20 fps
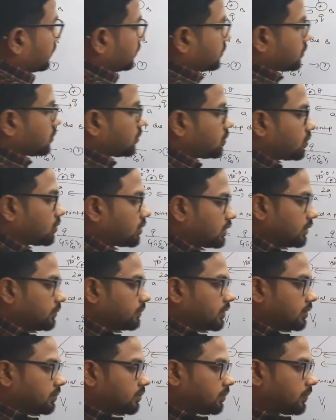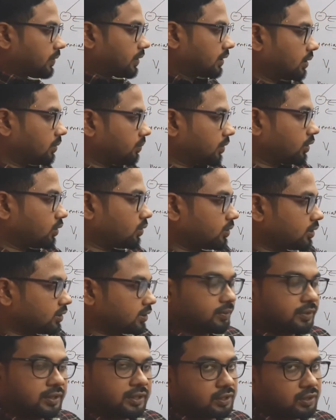ஸோ இப்போ நம்ம பாருங்கள் பைனோமியல்
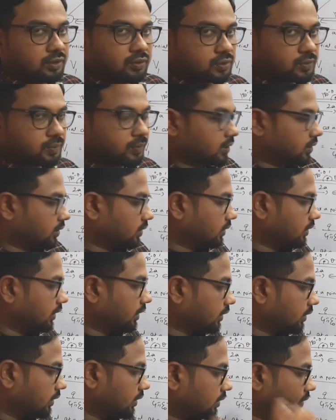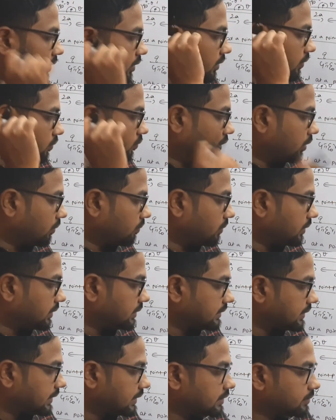தேர்வு இதுக்கு யூஸ் பண்ணலாம் கரெக்டாக இருக்குது ஒன்
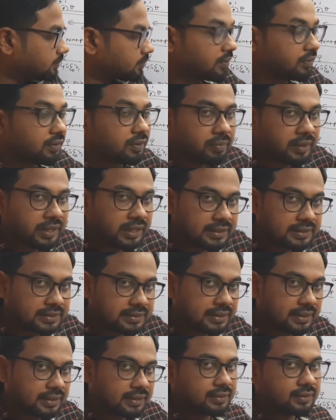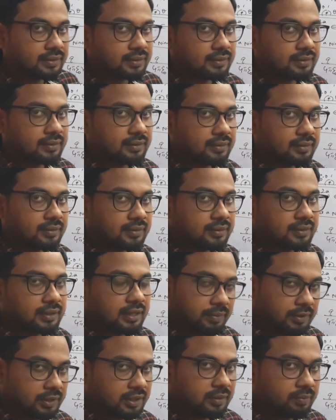ப்ளஸ் எக்ஸ் பவர் மைனஸ் என்
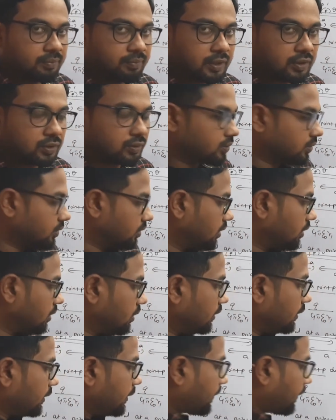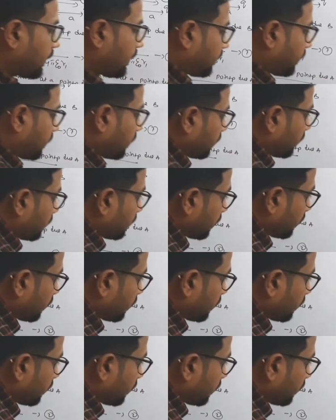அப்படி தான் நம்ம பார்த்தோம் அப்போது